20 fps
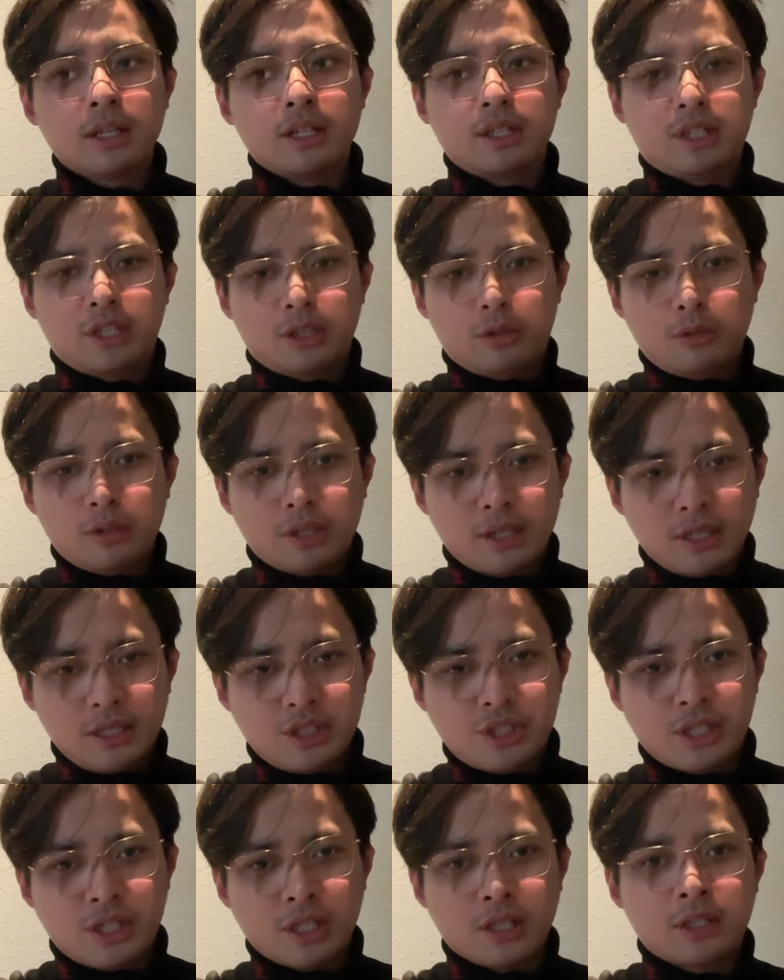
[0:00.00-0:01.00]
以后可以
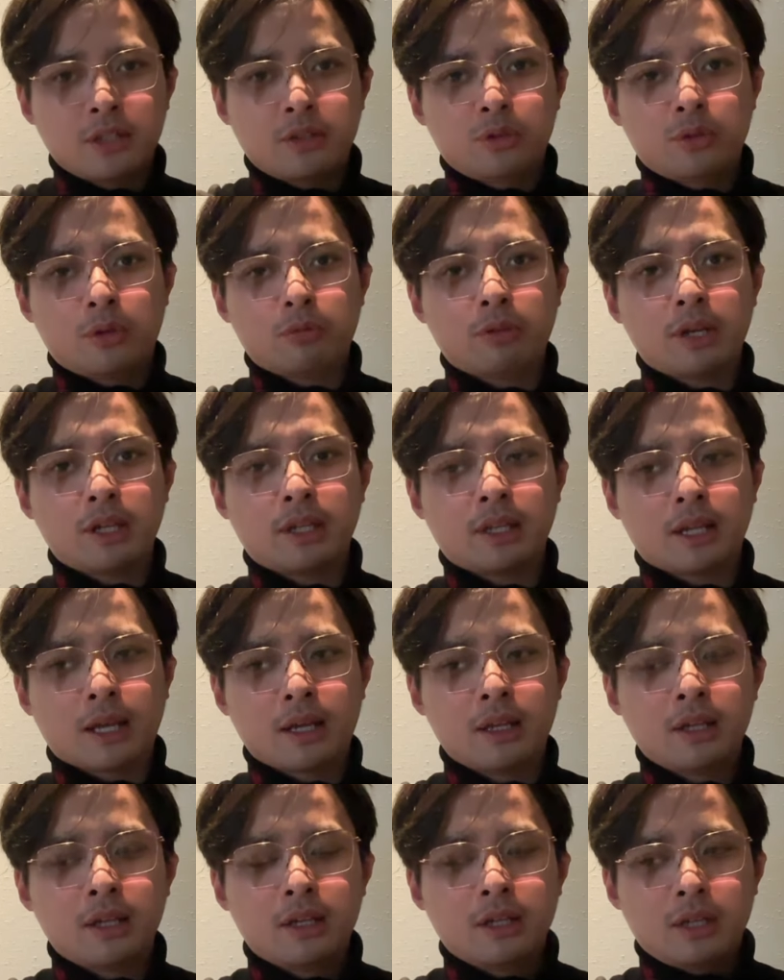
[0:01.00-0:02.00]
请更多愿意
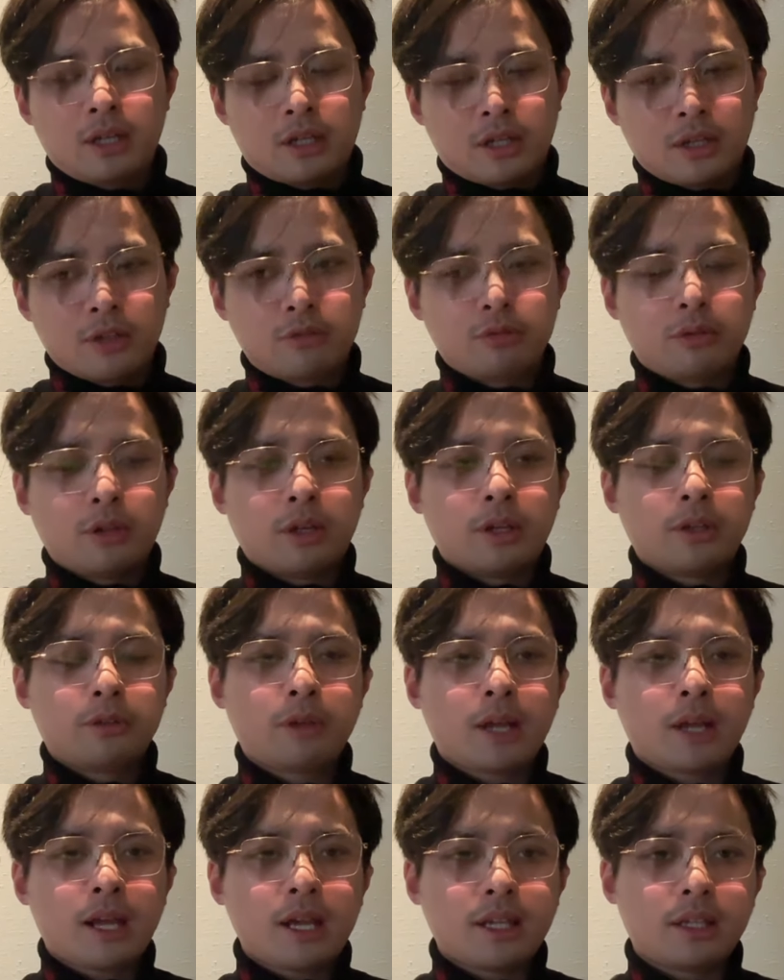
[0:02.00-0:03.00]
来合作、
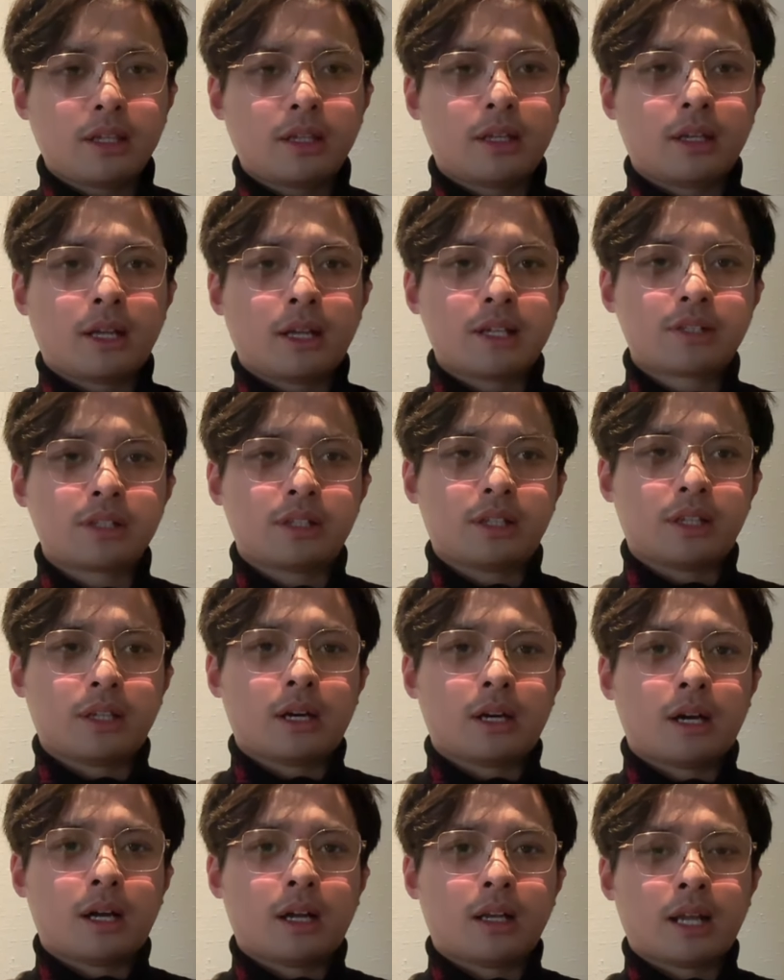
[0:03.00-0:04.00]
愿意来这里
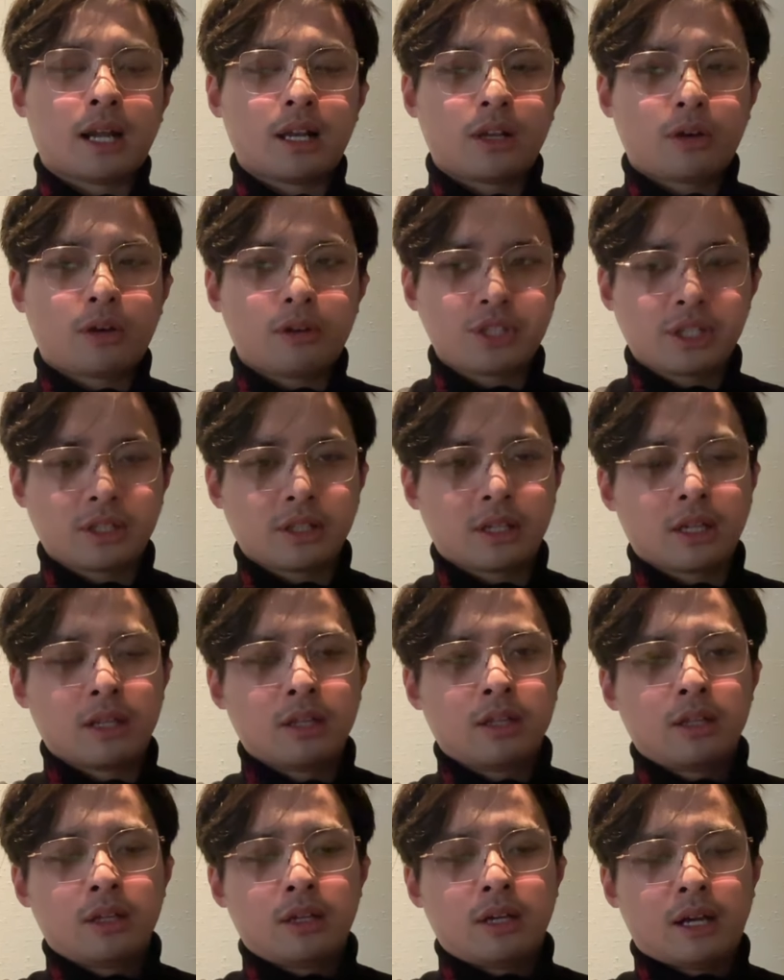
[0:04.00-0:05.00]
啊来捞金的
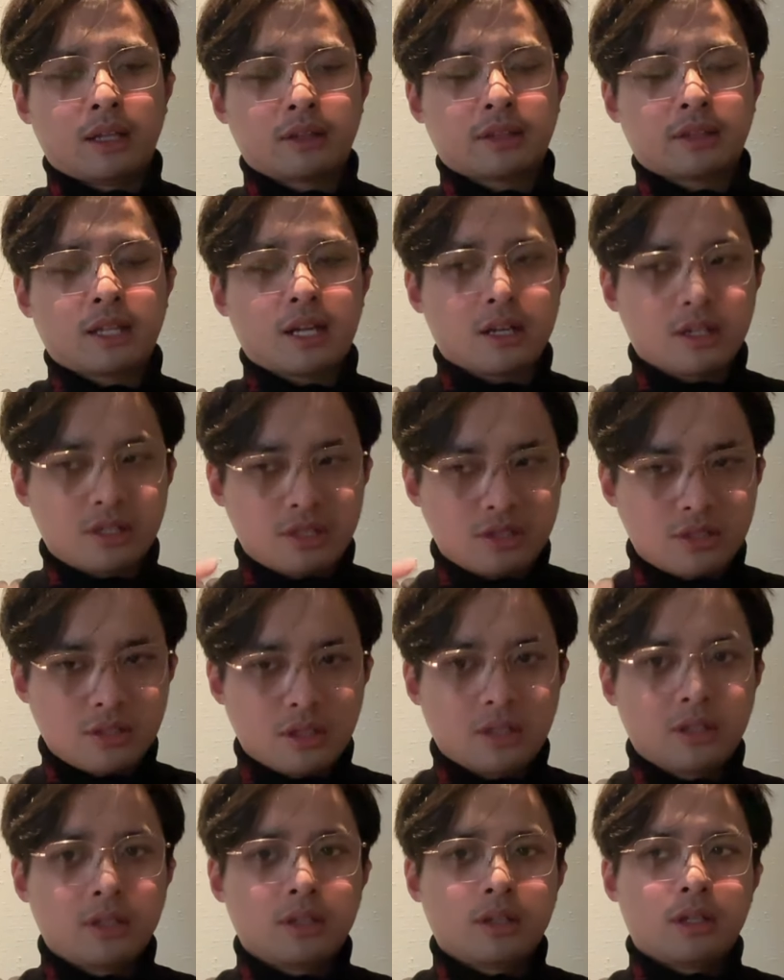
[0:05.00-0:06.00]
啊，但
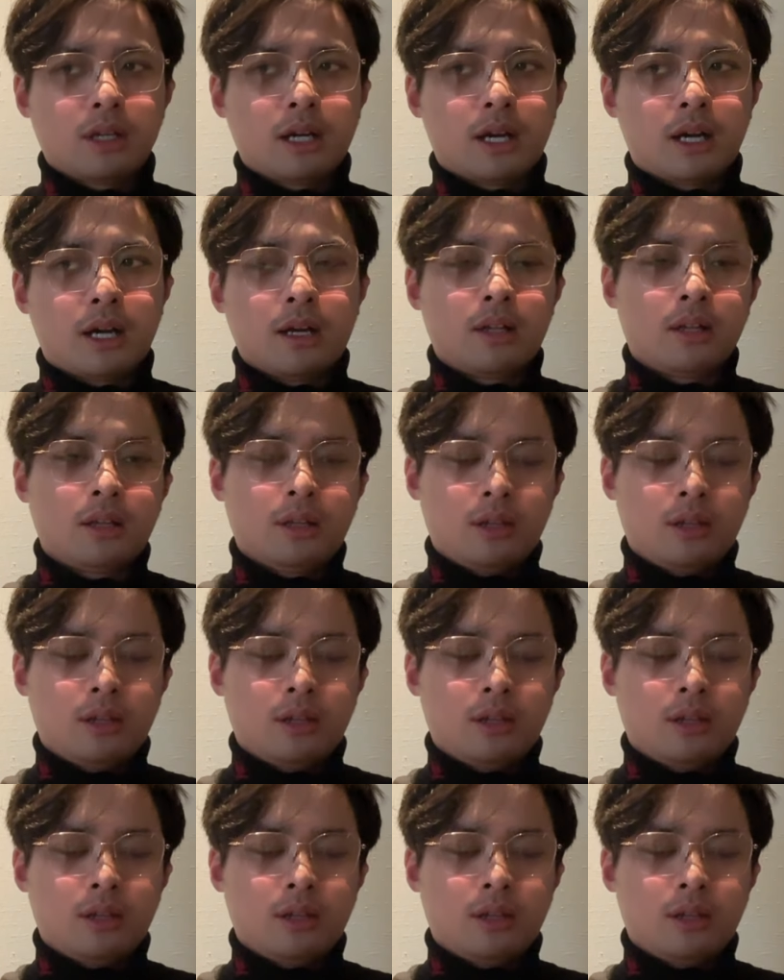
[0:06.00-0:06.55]
是啊。